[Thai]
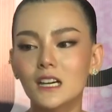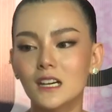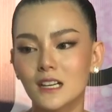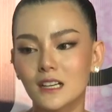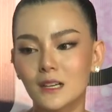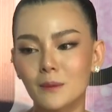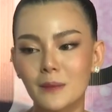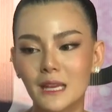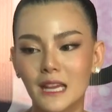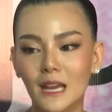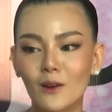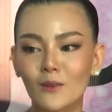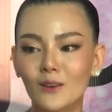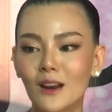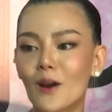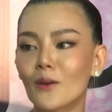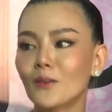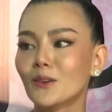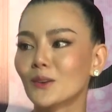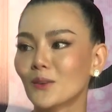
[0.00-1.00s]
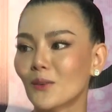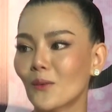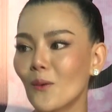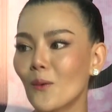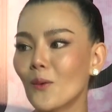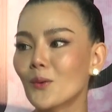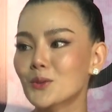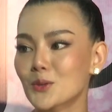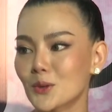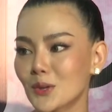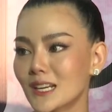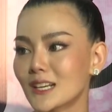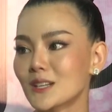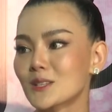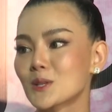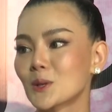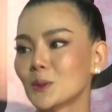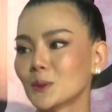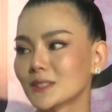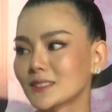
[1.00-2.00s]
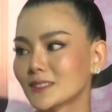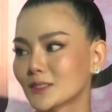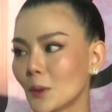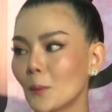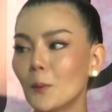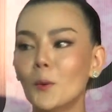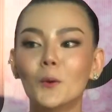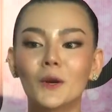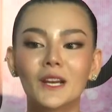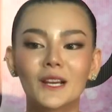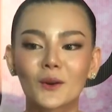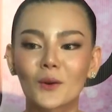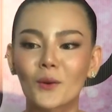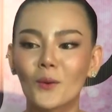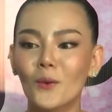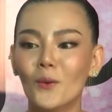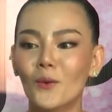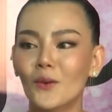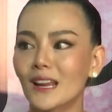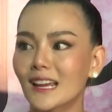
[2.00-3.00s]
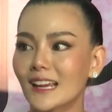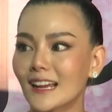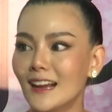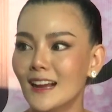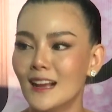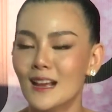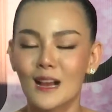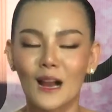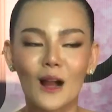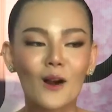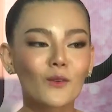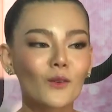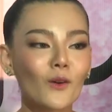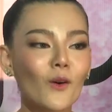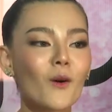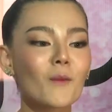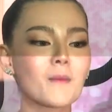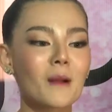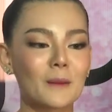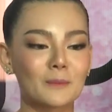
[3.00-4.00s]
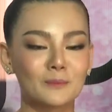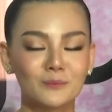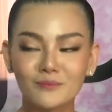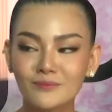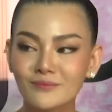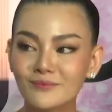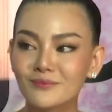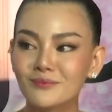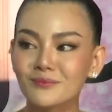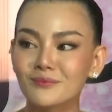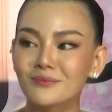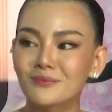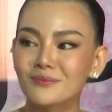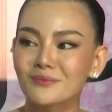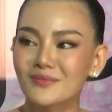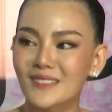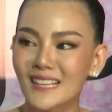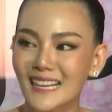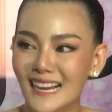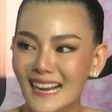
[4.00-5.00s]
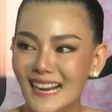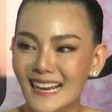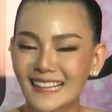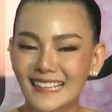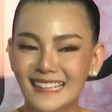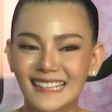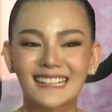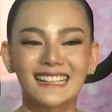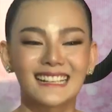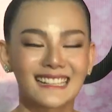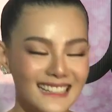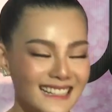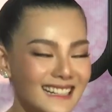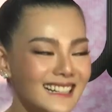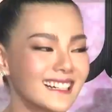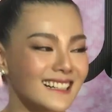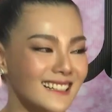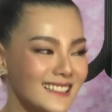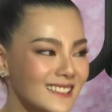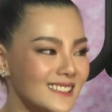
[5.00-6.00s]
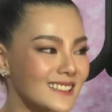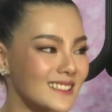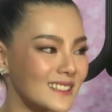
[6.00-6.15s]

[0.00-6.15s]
เลยก็มีแค่รองเท้าหนึ่งคู่ชุดหนึ่งชุดต้องหูหนึ่งคู่อะไรเงี้ยเขาก็คงแบบอืมยังไงอะไรอย่างเงี้ยค่ะ